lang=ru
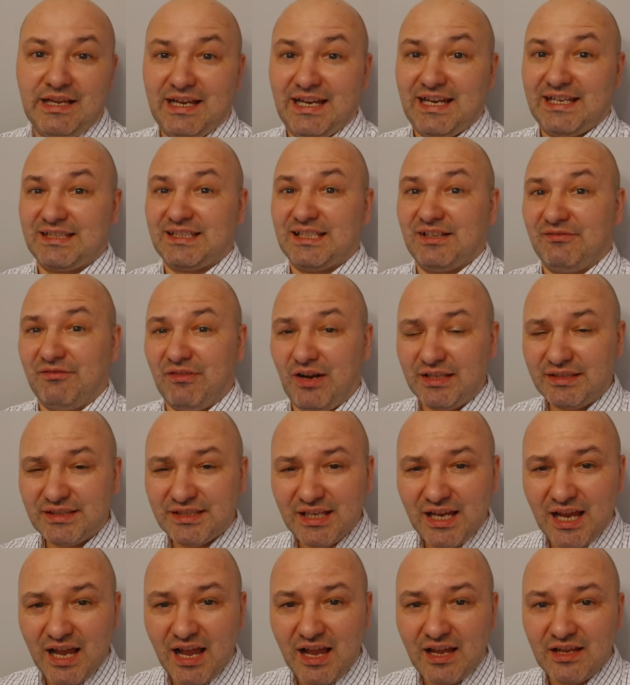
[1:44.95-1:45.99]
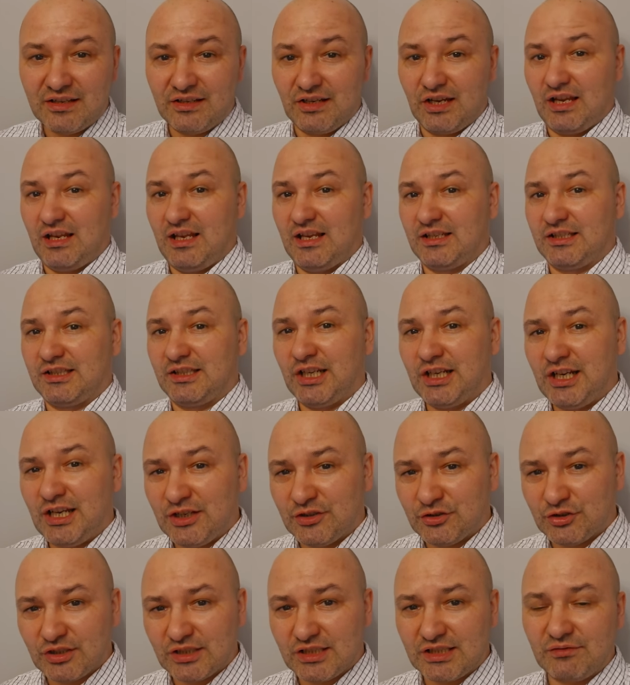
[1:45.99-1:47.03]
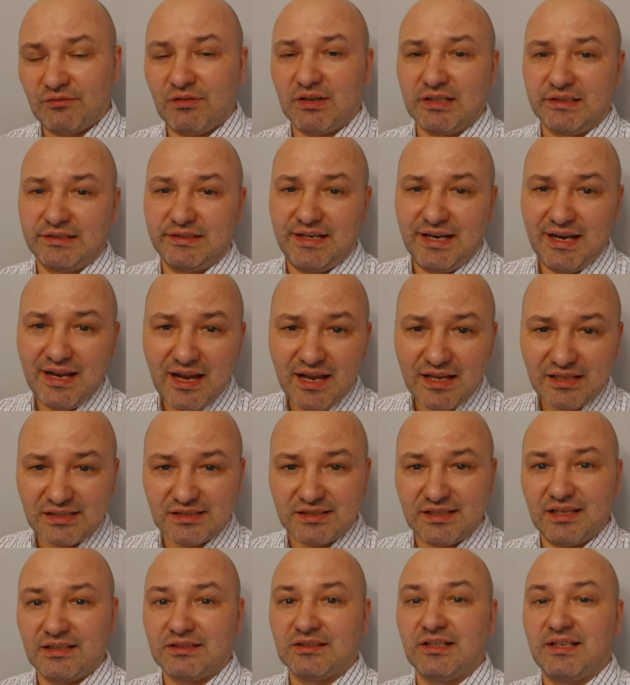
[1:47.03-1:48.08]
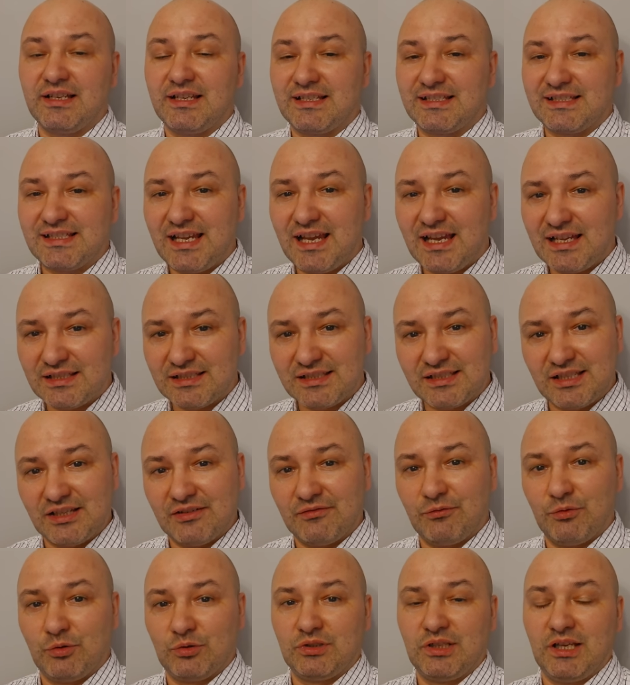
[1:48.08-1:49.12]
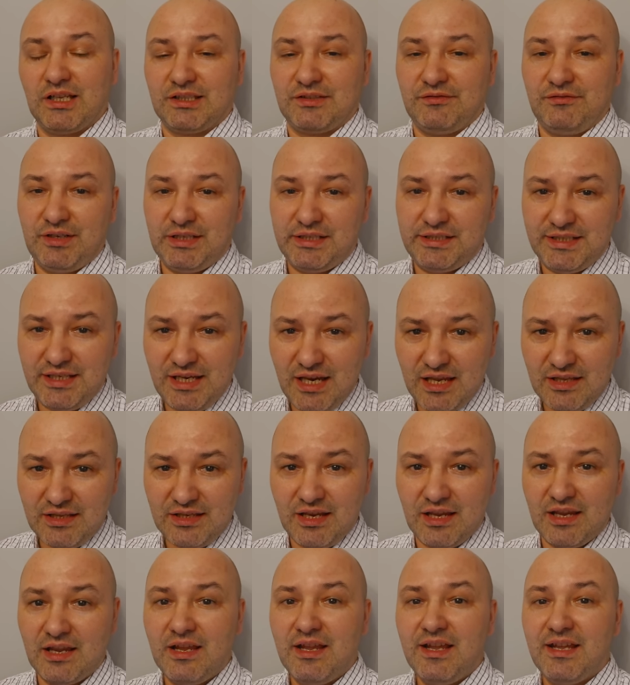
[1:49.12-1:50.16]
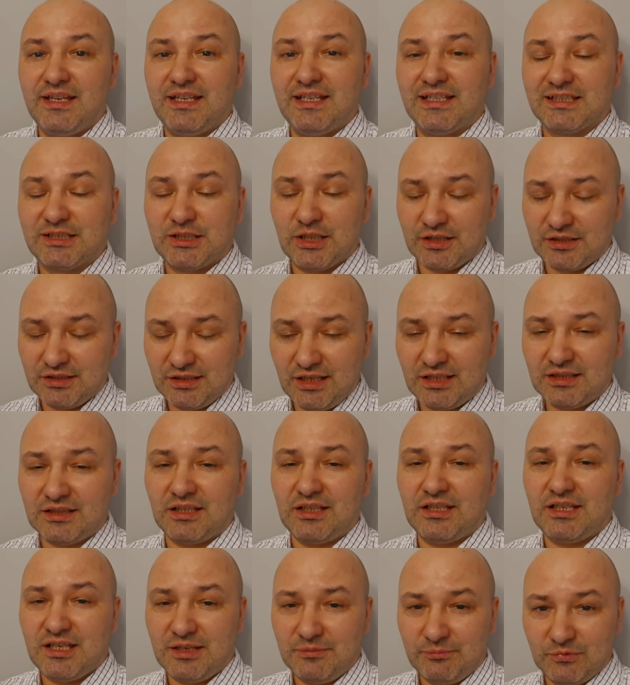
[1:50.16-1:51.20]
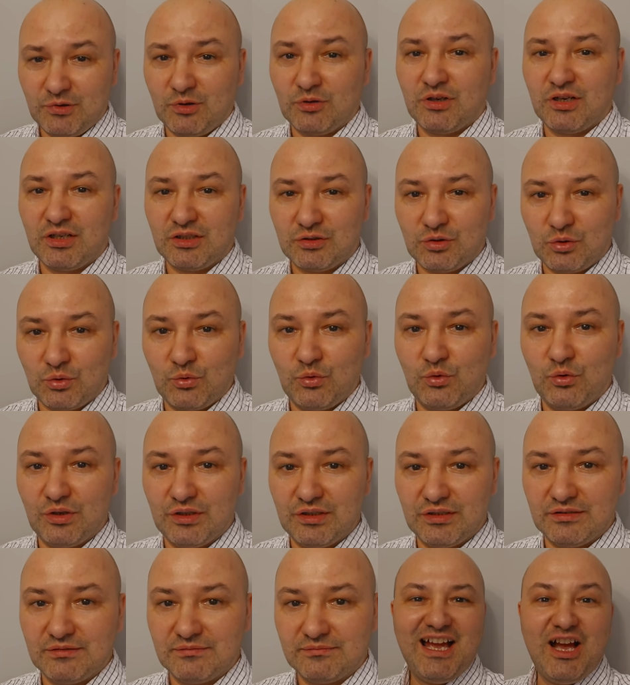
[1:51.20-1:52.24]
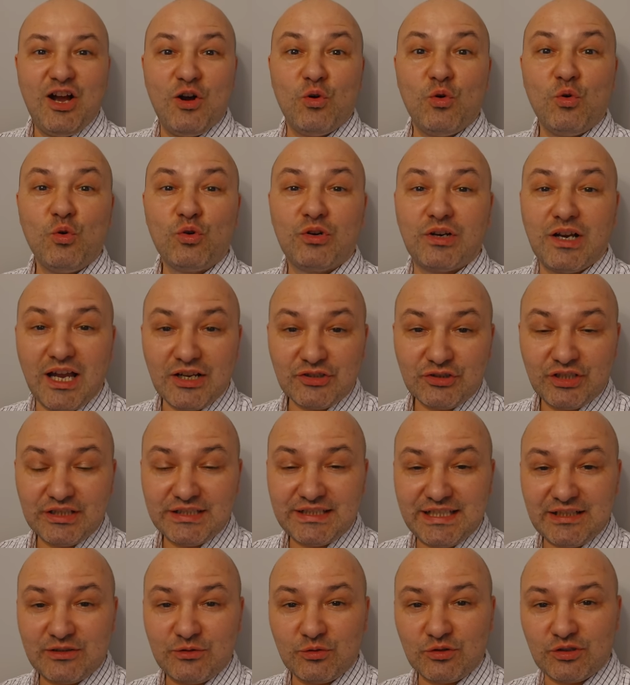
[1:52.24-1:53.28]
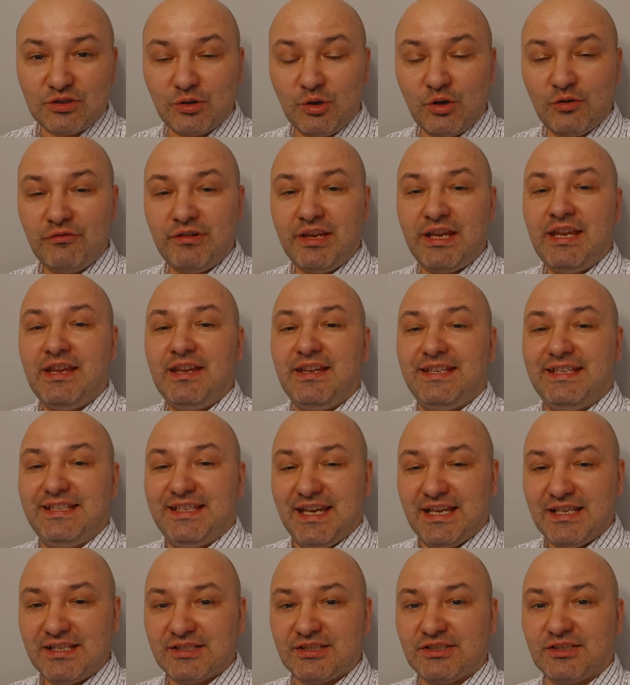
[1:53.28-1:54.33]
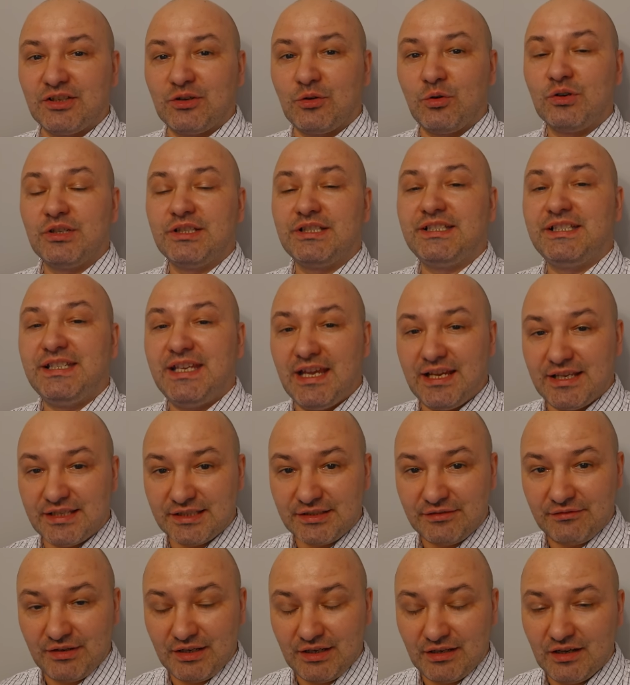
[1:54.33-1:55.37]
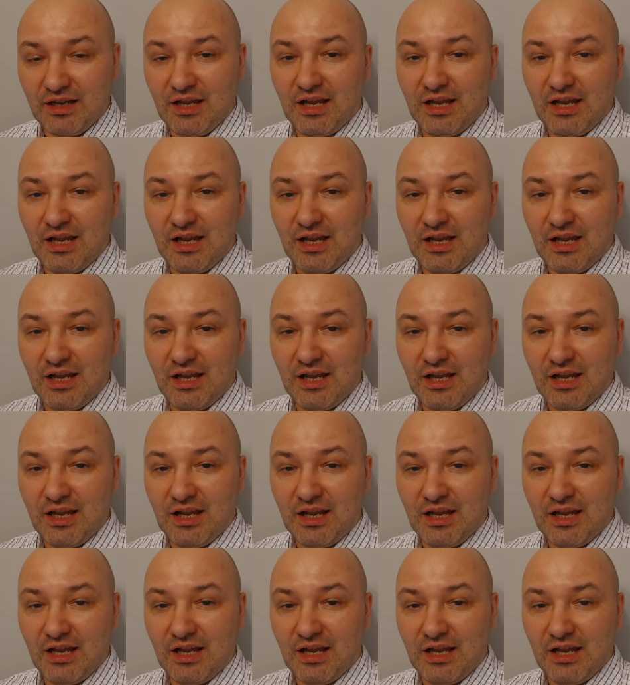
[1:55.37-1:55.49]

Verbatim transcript: Это вода, электричество, газ, канализация, водоотведение, интернет и многое другое. У каждых тех условий есть срок действия.